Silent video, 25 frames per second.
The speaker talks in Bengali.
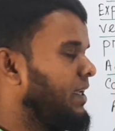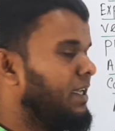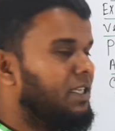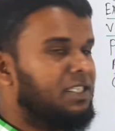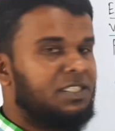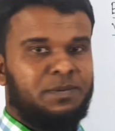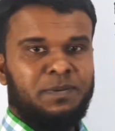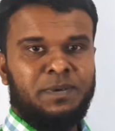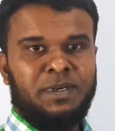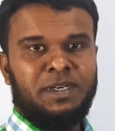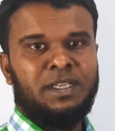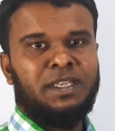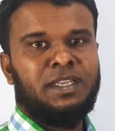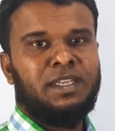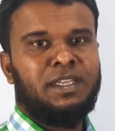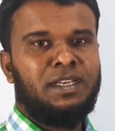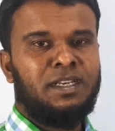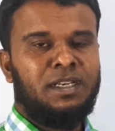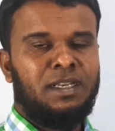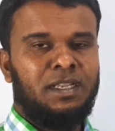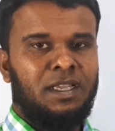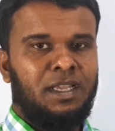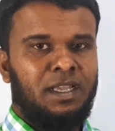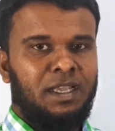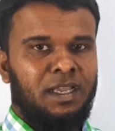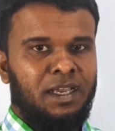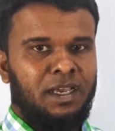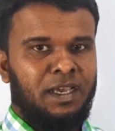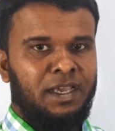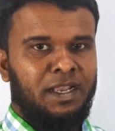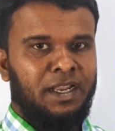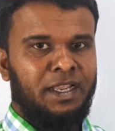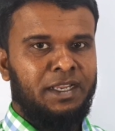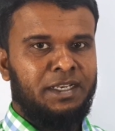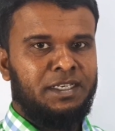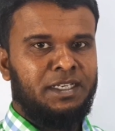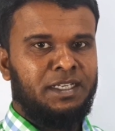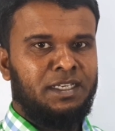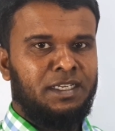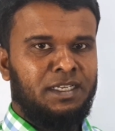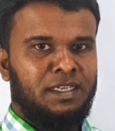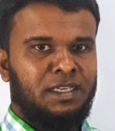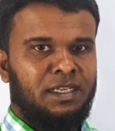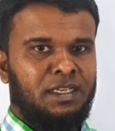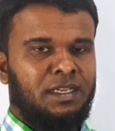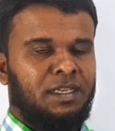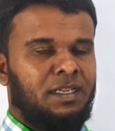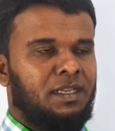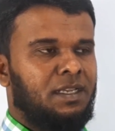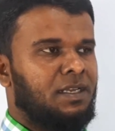এক্সপার্ট ইন রাইটিং
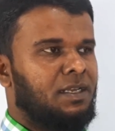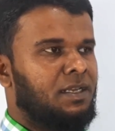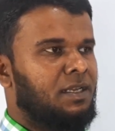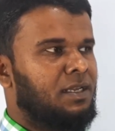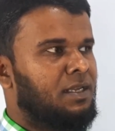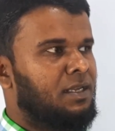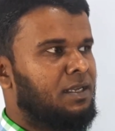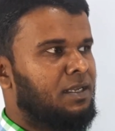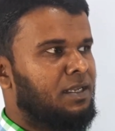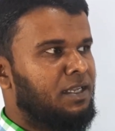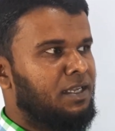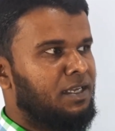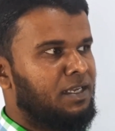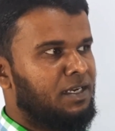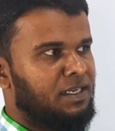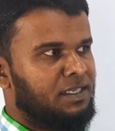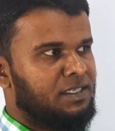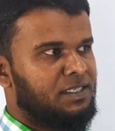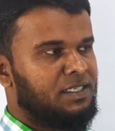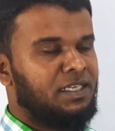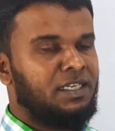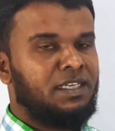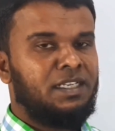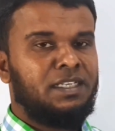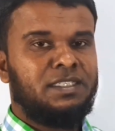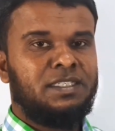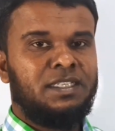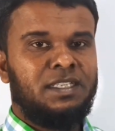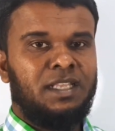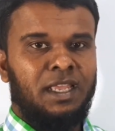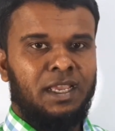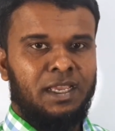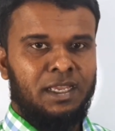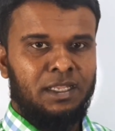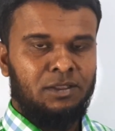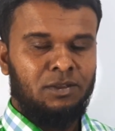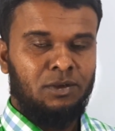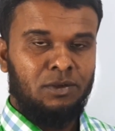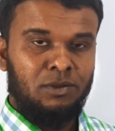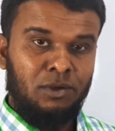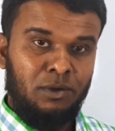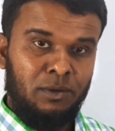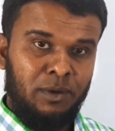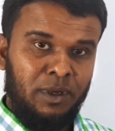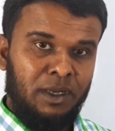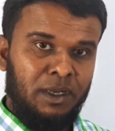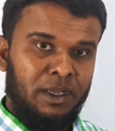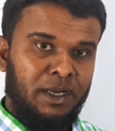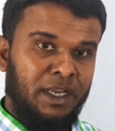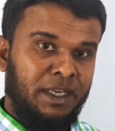ইংলিশ ইংরেজি দেখাতে
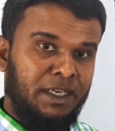অথবা